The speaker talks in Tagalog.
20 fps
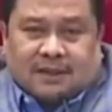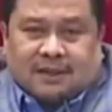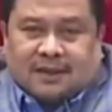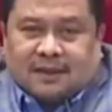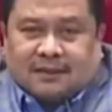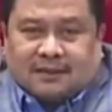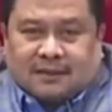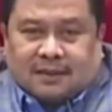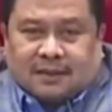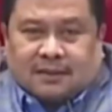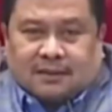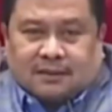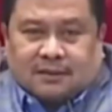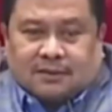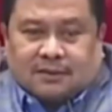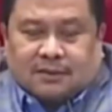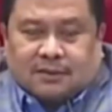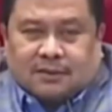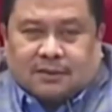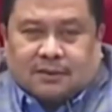na darating,
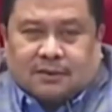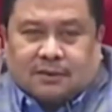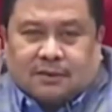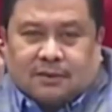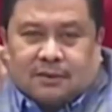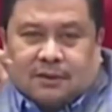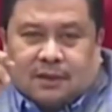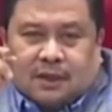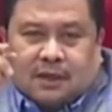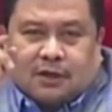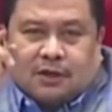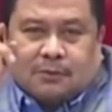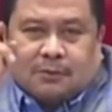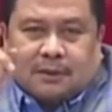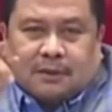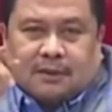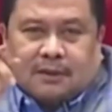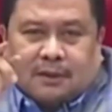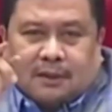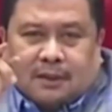so ano
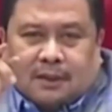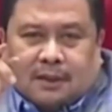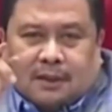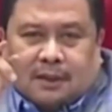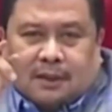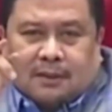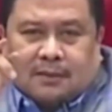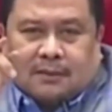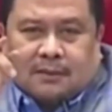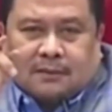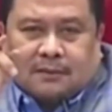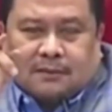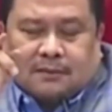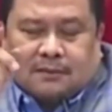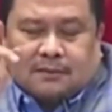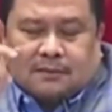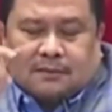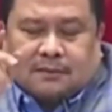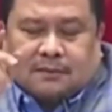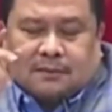mag anong
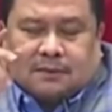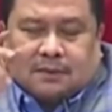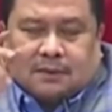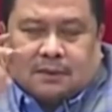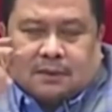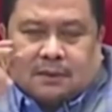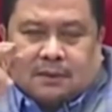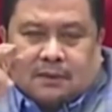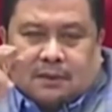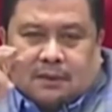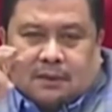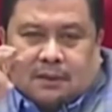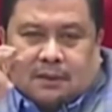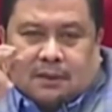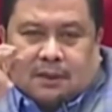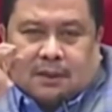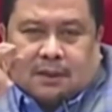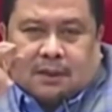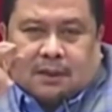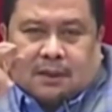
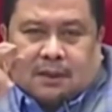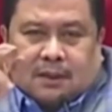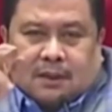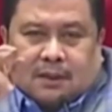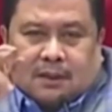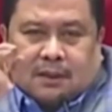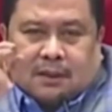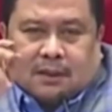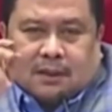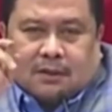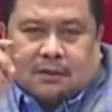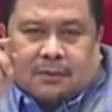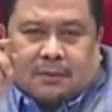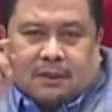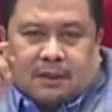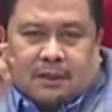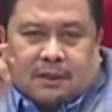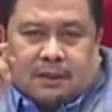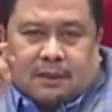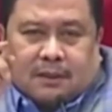uh, ano
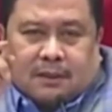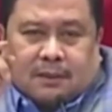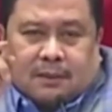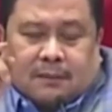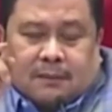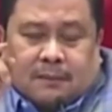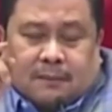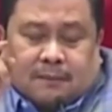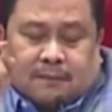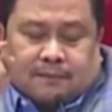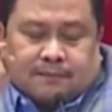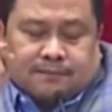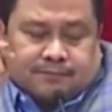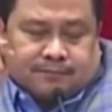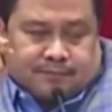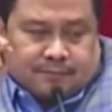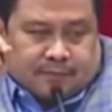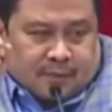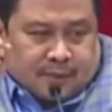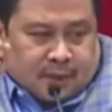magiging
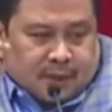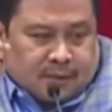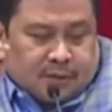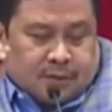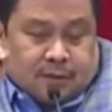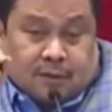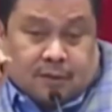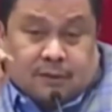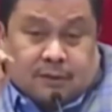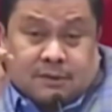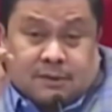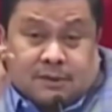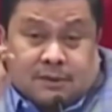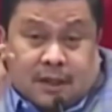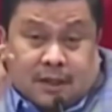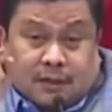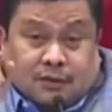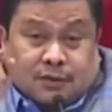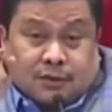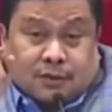ano nung
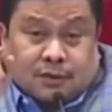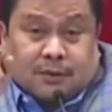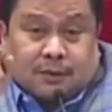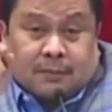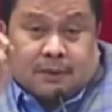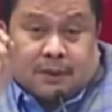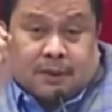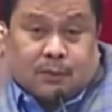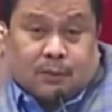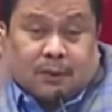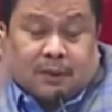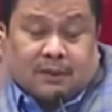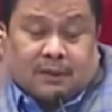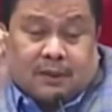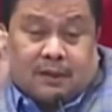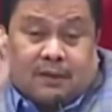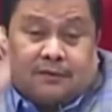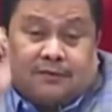structure niyan yun, magiging white